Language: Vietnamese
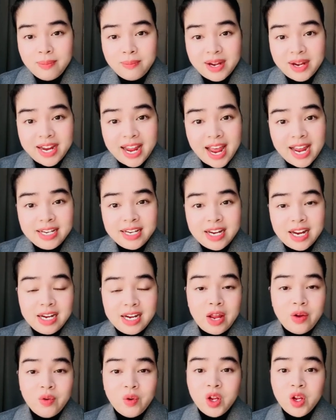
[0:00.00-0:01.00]
mà cai trị
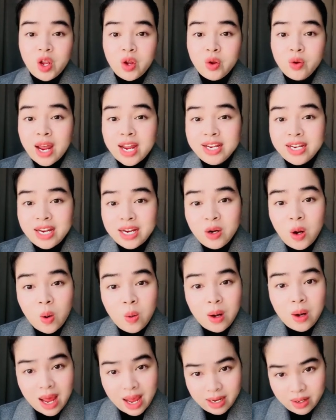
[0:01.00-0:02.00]
theo cái kiểu cai trị nô
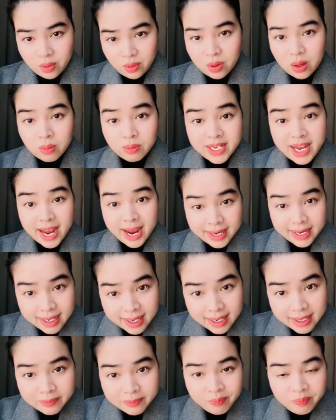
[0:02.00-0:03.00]
lệ của cộng sản
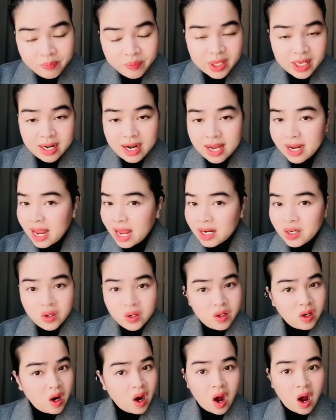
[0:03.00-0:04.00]
á là các
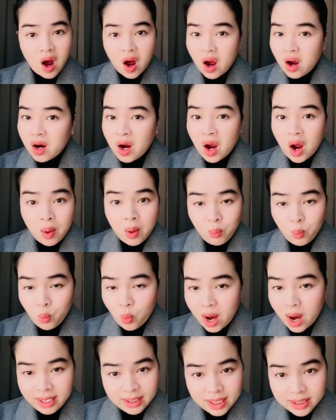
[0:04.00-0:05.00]
nước họ không
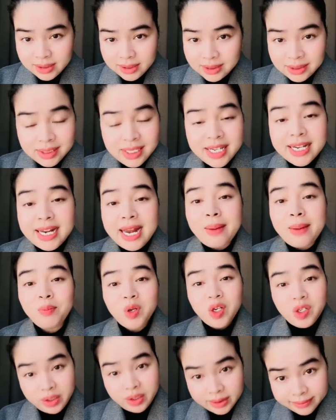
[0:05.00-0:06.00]
quan nghênh người Việt Nam
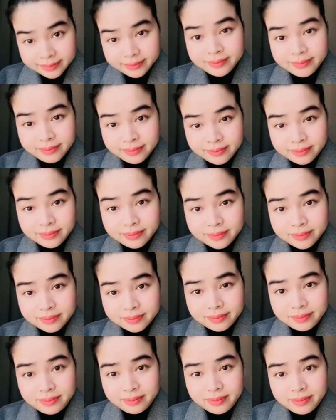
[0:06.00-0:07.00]
nữa
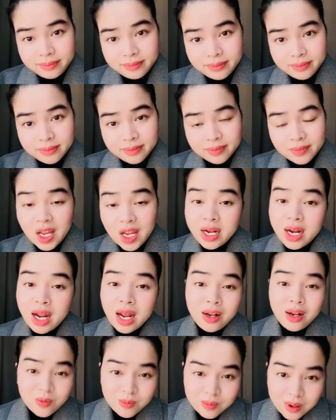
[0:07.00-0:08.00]
thì
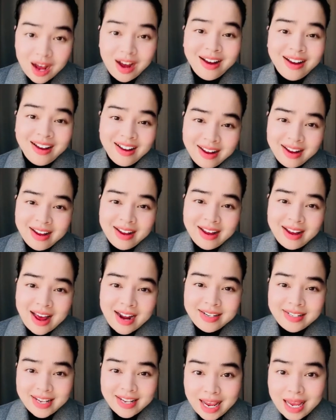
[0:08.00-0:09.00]
đến lúc đó
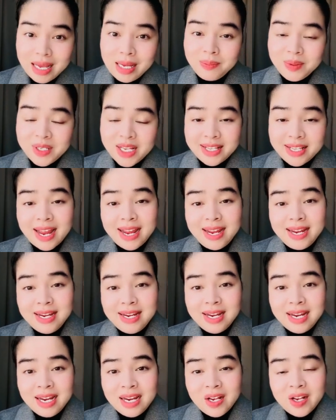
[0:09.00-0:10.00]
anh chị em sẽ
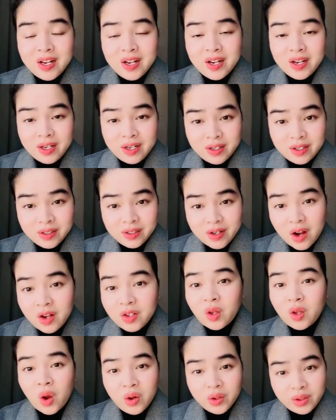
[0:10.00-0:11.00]
thấy rất
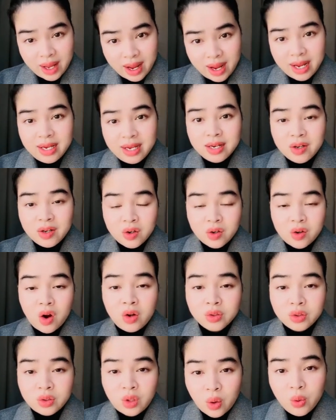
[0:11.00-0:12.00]
tồi tệ
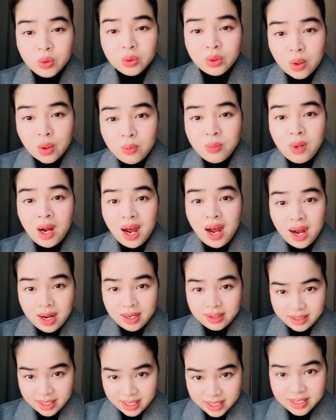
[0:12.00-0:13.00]
còn tù túng
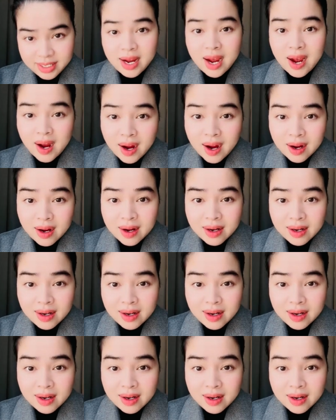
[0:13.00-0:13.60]
hơn hiện giờ